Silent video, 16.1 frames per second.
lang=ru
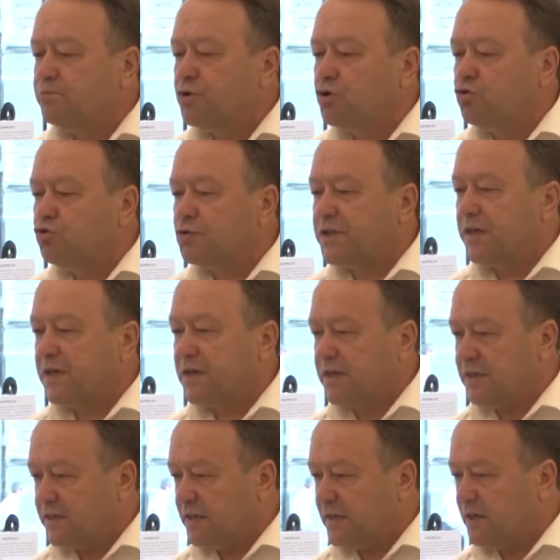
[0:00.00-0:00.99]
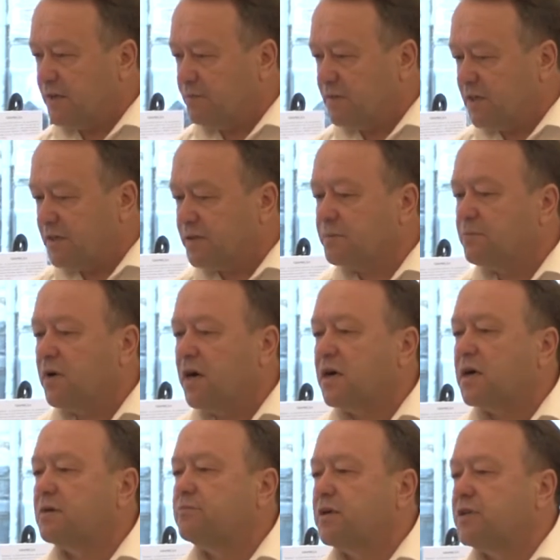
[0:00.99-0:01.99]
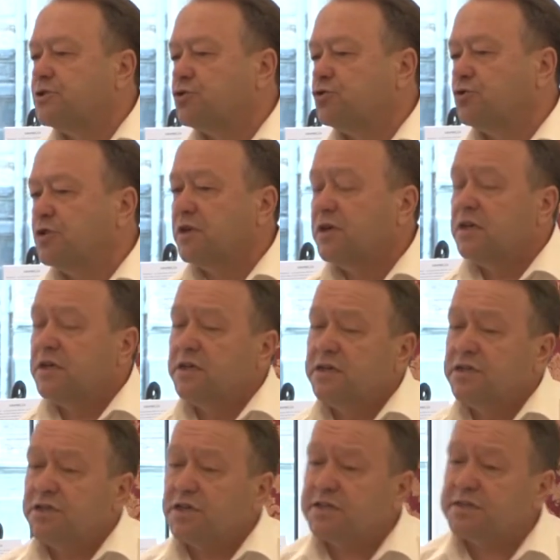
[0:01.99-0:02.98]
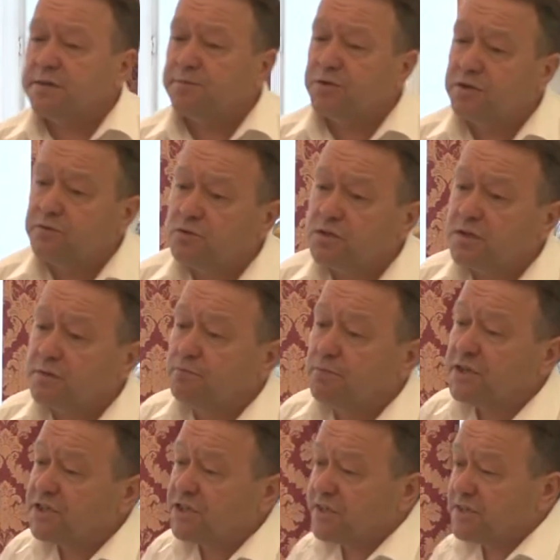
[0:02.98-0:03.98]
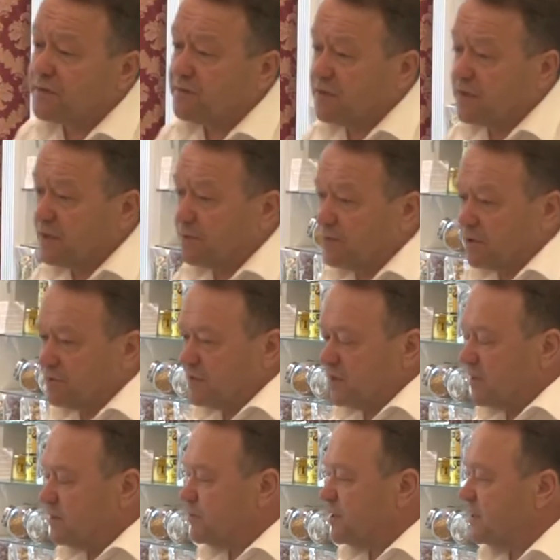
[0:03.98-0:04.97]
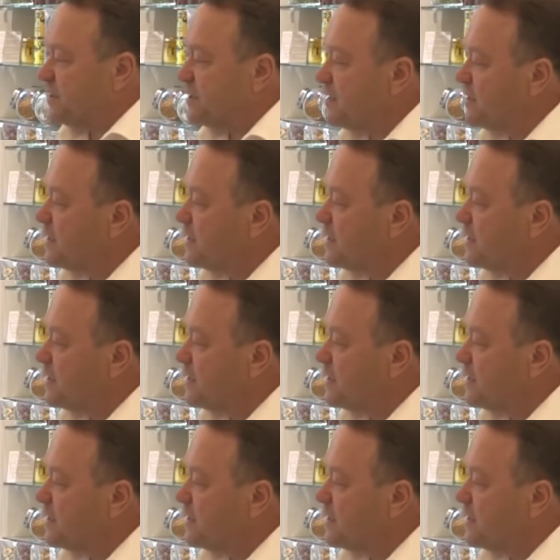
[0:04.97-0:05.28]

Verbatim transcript: Бхута – это элемент маха большой. Часто переводят божественные первоэлементы.